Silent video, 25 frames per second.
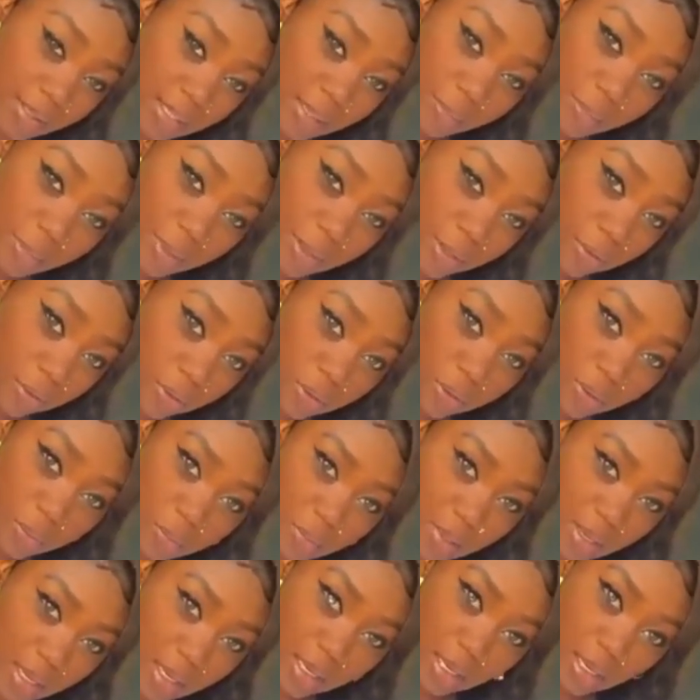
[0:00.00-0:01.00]
Je me suis
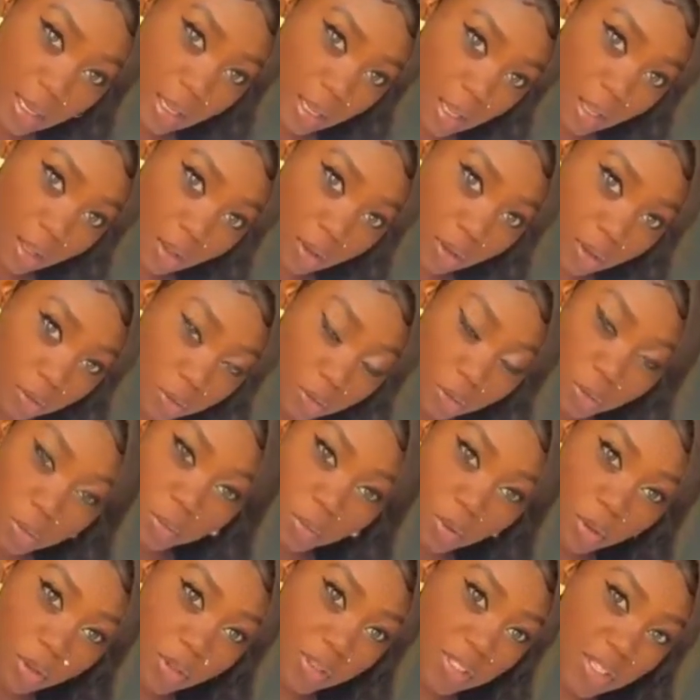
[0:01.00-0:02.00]
dit que quand tu pars à
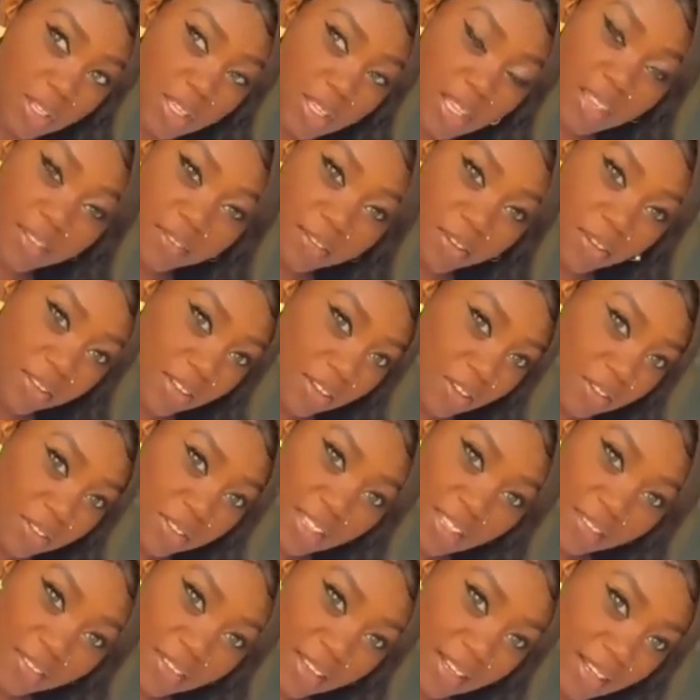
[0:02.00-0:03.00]
Miss Cameroun, on te
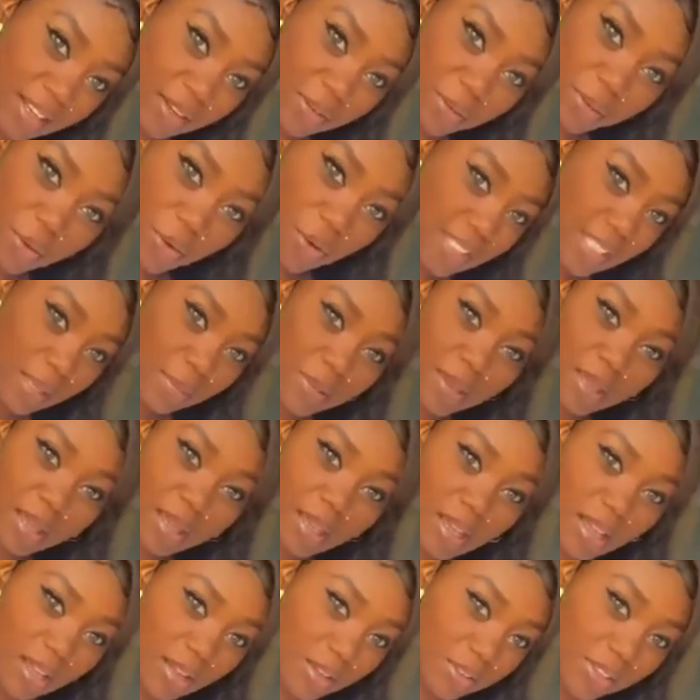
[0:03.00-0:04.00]
donne les vêtements et
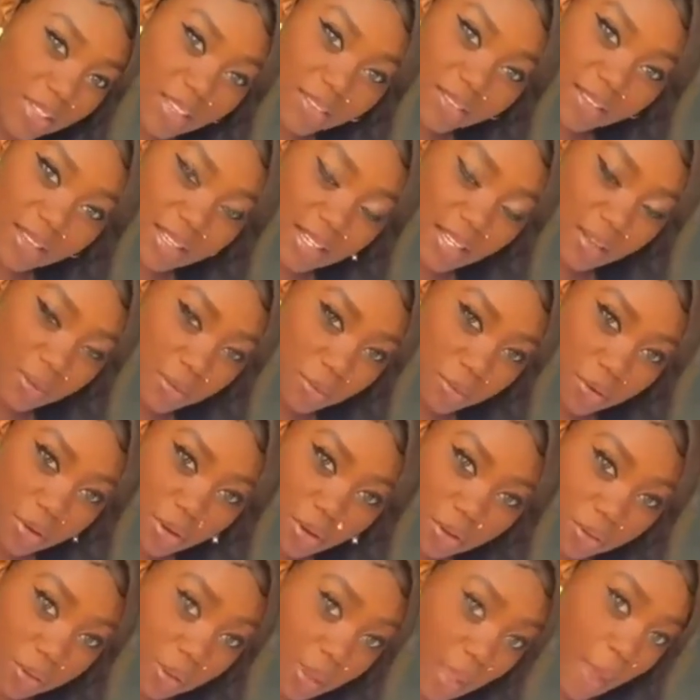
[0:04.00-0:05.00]
autres nécessaires pour la
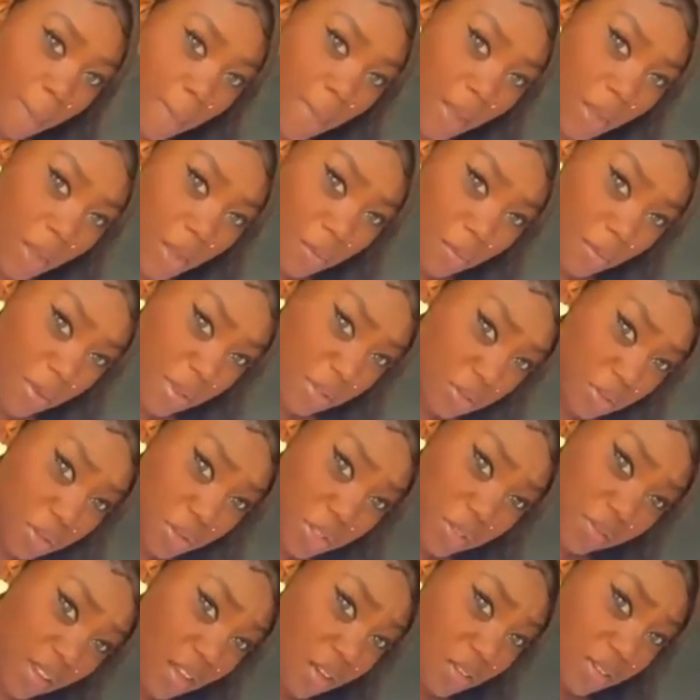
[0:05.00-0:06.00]
campagne du
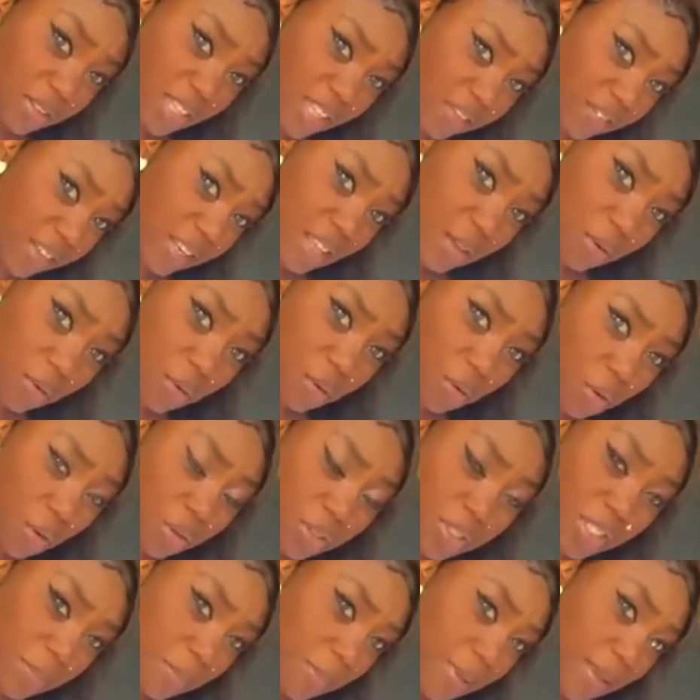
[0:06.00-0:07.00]
concours.
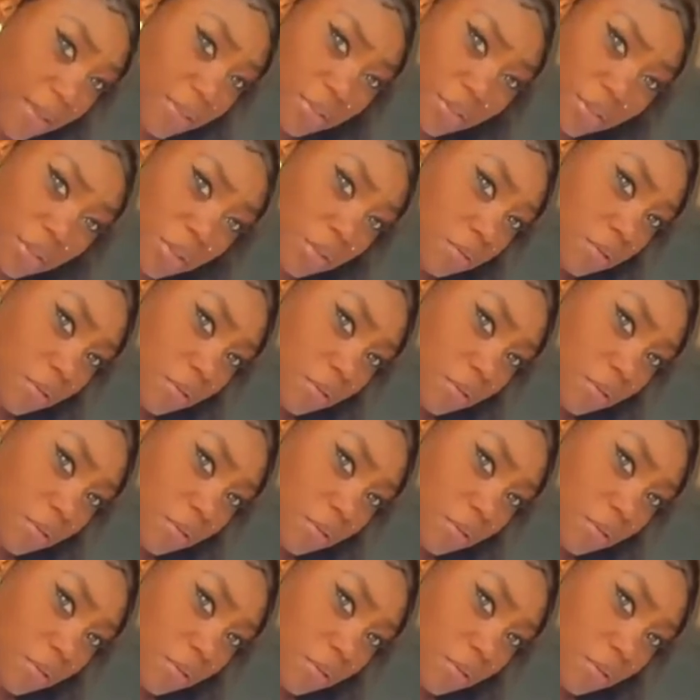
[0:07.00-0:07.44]
Mais non.